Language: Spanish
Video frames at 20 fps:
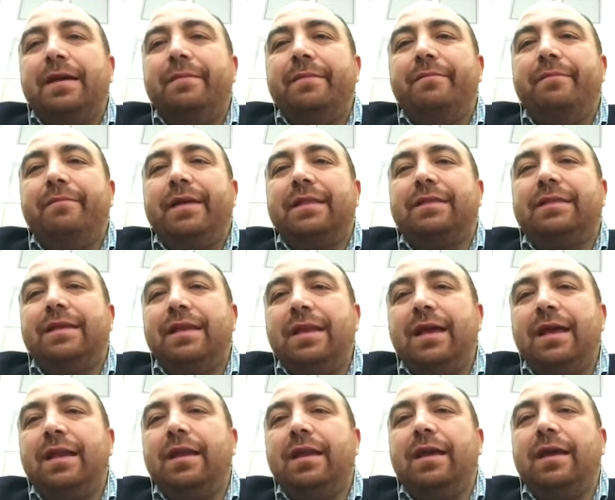
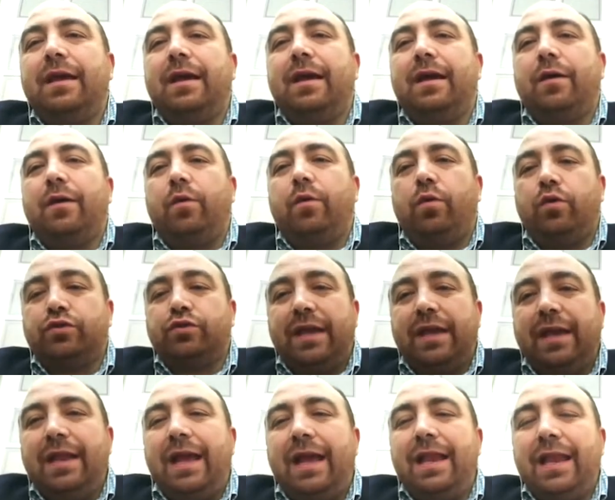mantener o,
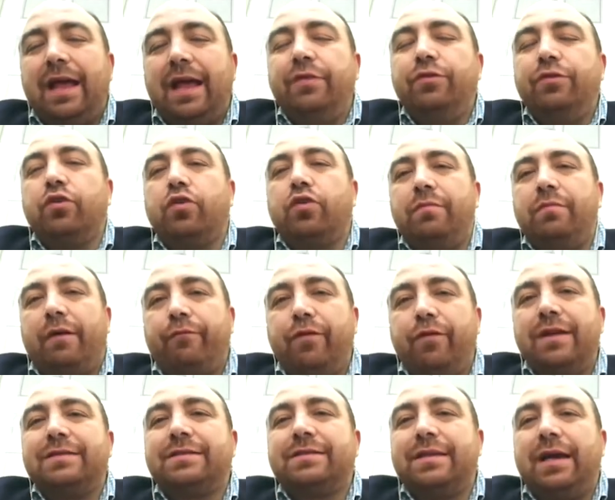seguir aislando con más
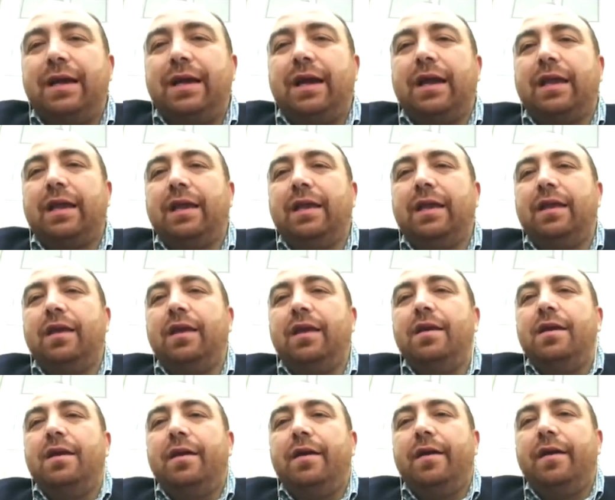fuerza a quienes
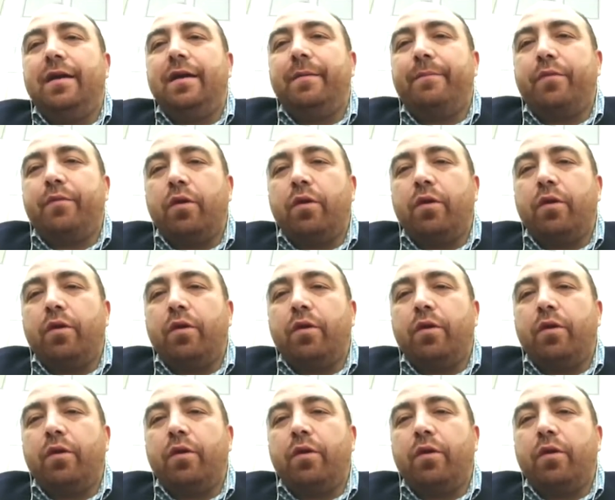eh,